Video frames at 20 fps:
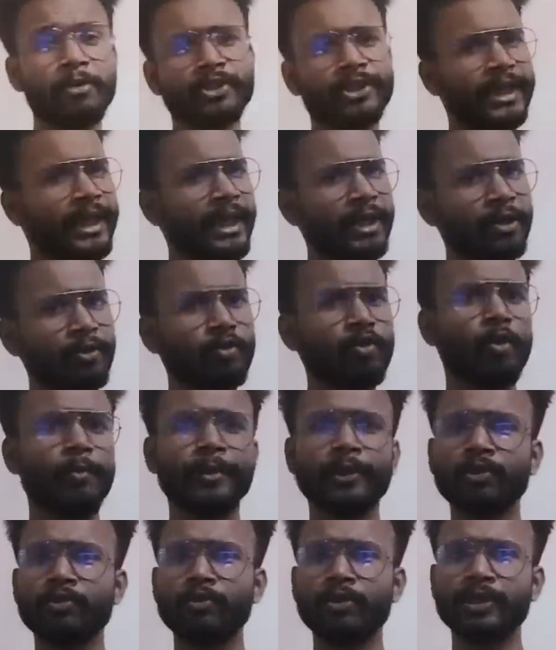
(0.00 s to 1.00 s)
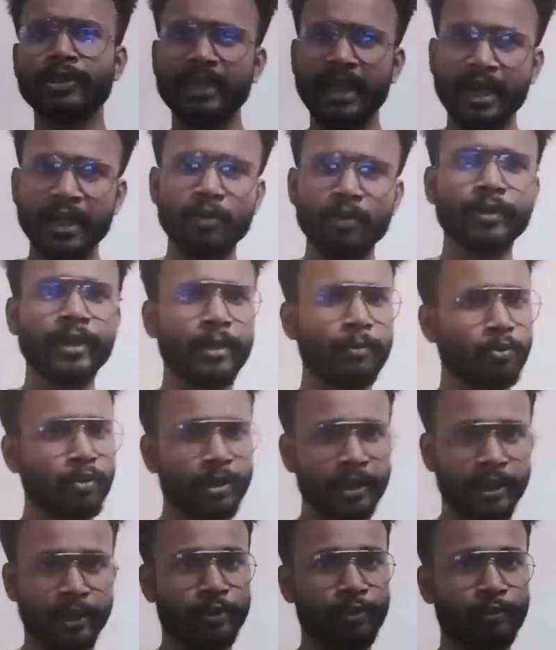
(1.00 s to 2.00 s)
এবং সেখানেও কমেন্ট করে জানাও
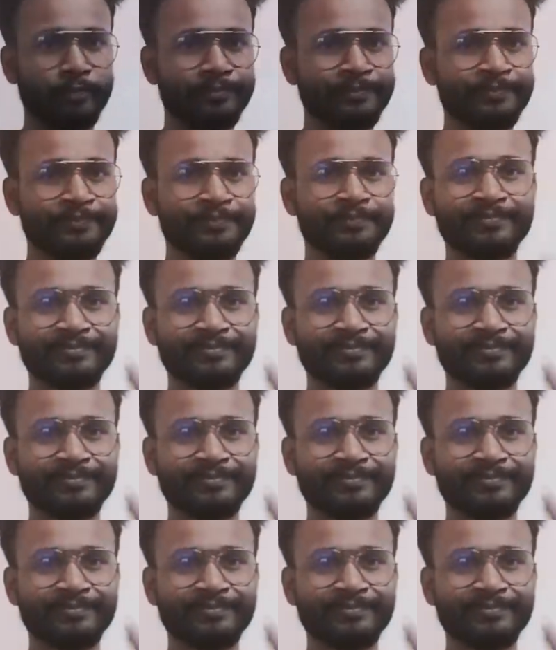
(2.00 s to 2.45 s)
কেমন লাগলো